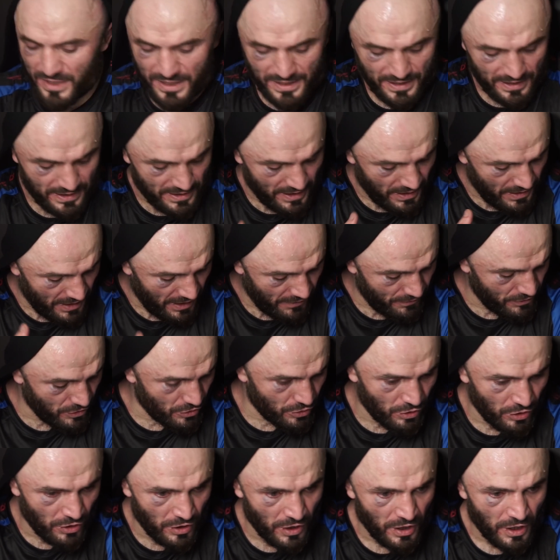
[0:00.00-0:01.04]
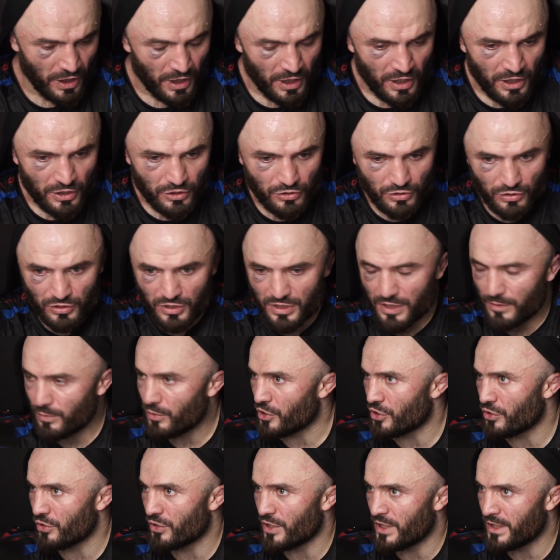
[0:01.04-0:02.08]
мне сказал, я вижу, что с тобой
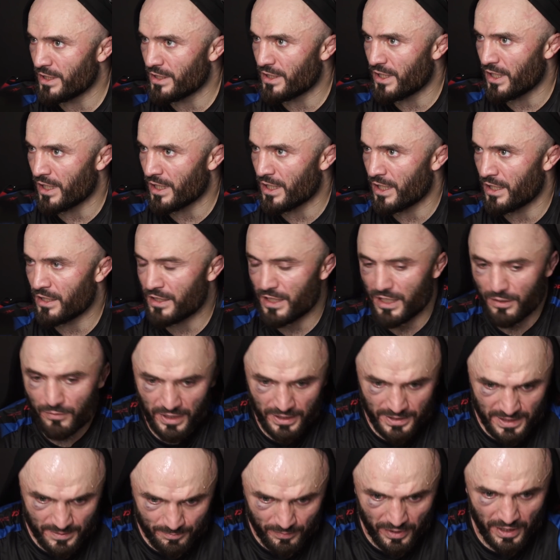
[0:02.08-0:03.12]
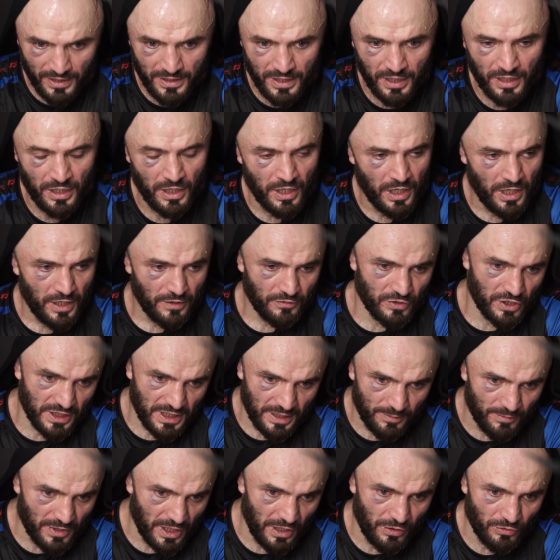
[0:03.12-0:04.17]
что-то не так. Давай спад. В
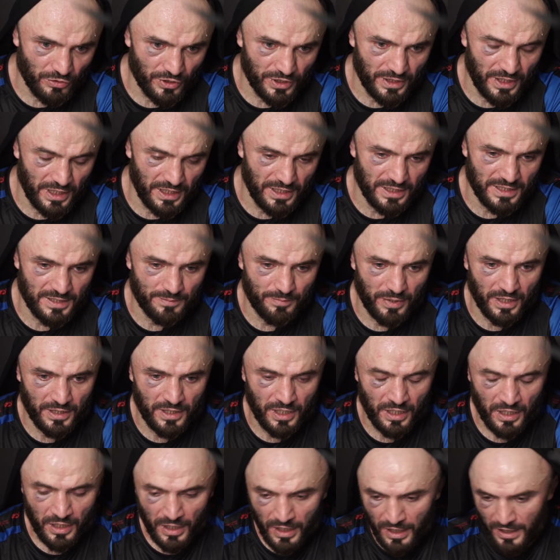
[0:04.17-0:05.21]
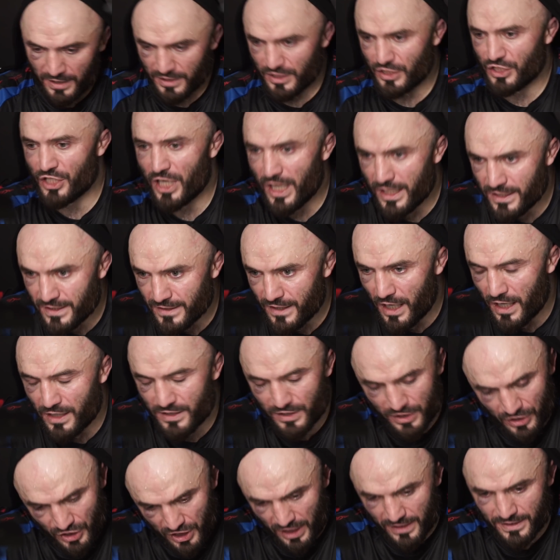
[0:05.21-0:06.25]
третьем раунде дали спад. Сейчас как?
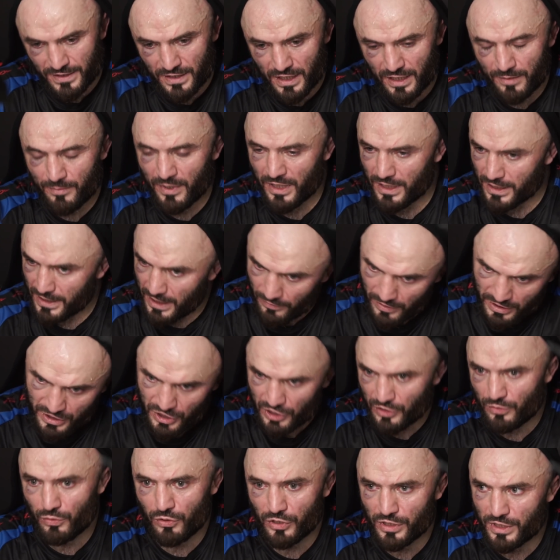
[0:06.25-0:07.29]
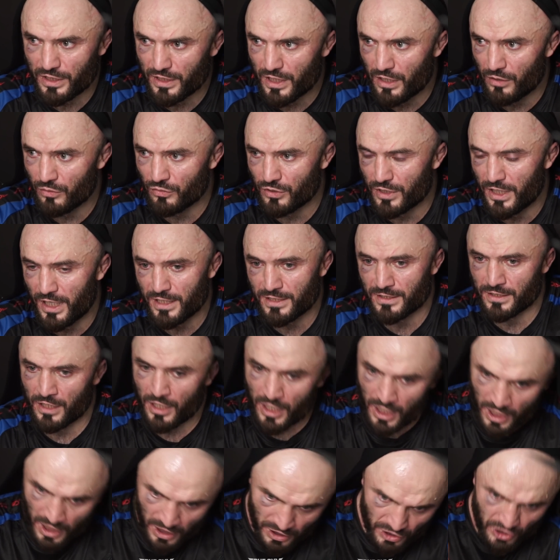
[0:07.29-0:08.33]
Сейчас нормально. Давай четвертый раунд газ.
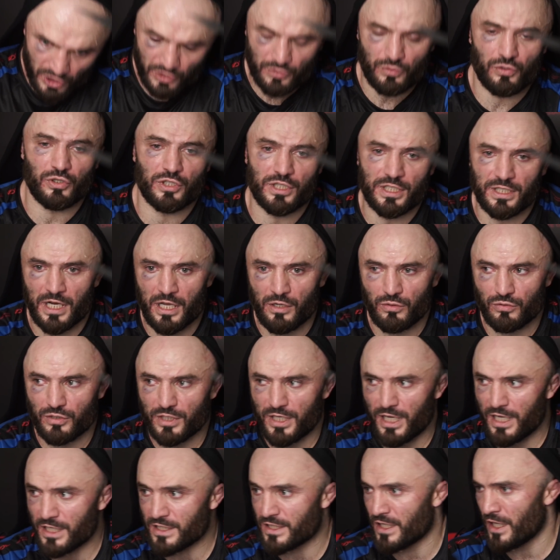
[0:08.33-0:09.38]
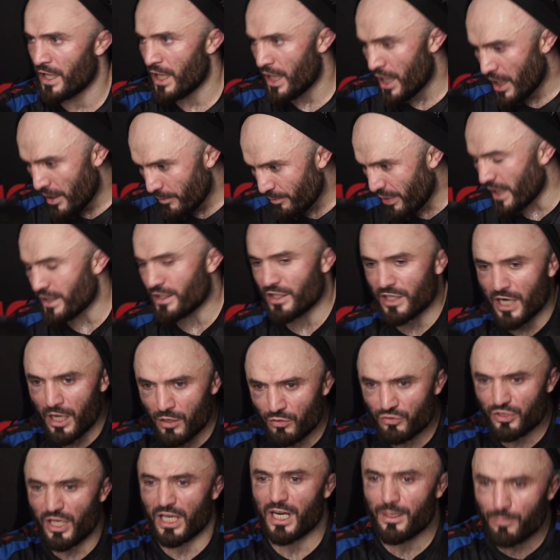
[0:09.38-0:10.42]
Четвертый раунд газ. Пятый
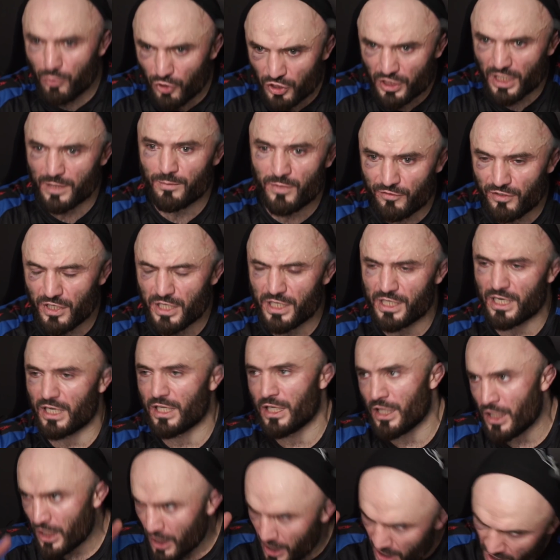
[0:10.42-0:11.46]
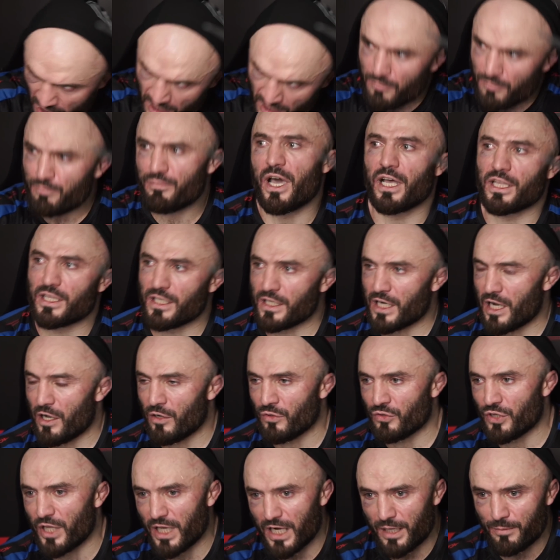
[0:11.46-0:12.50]
раунд доработаем и выиграли. Пятый
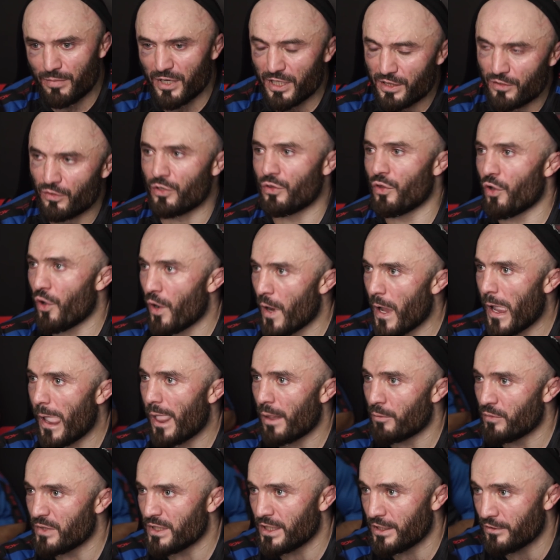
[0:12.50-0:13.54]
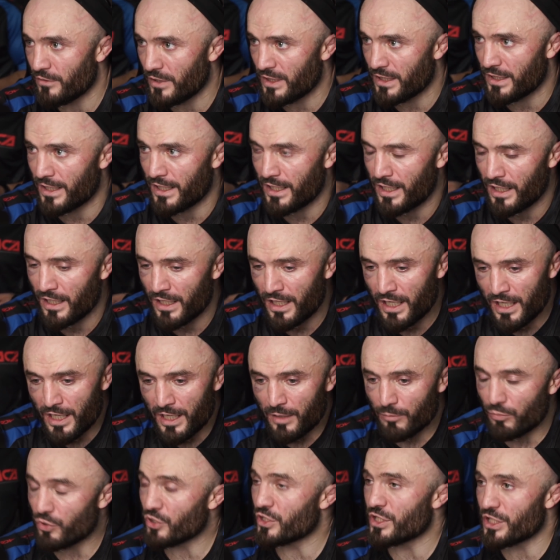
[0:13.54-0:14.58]
раунд дорабатываю, но э, мы не выиграли.
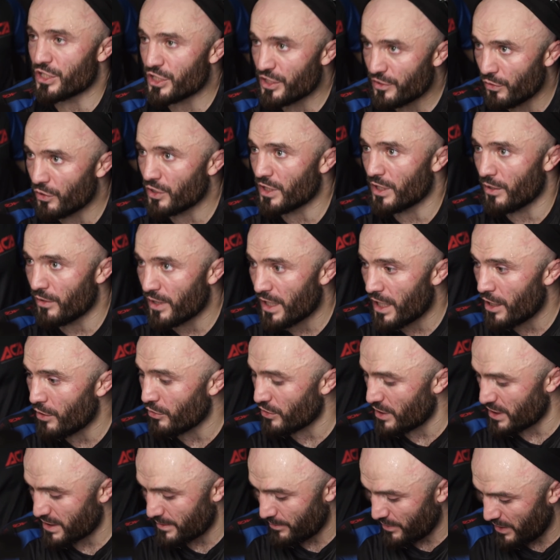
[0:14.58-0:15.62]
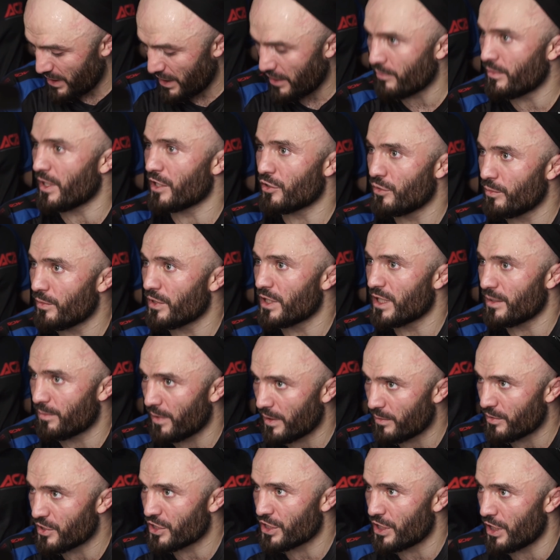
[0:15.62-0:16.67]
После четвертого раунда с меняем, я думал, я
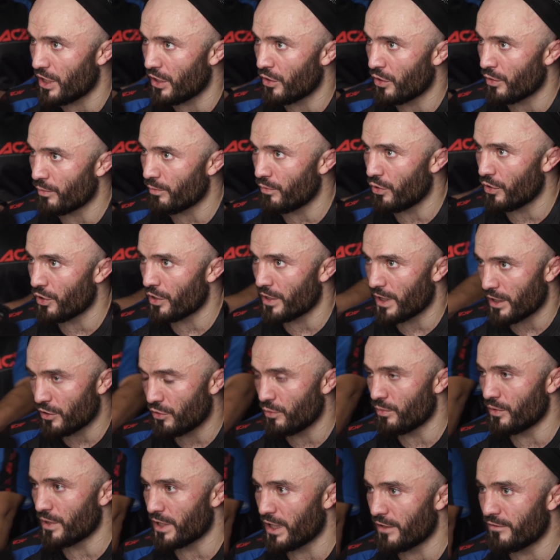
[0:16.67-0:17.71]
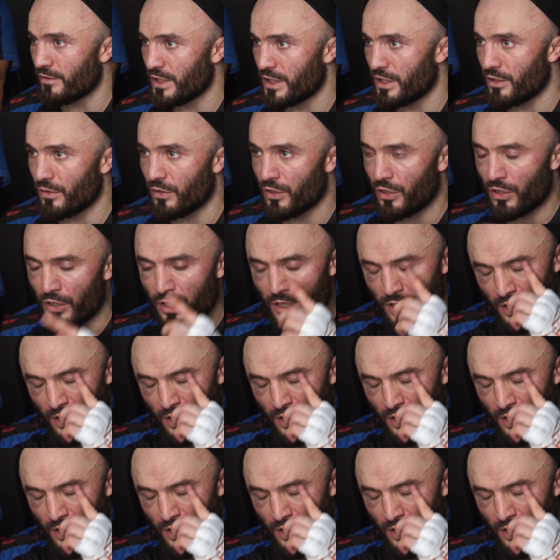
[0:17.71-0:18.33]
побеждаю бой, я думал, я выигрываю.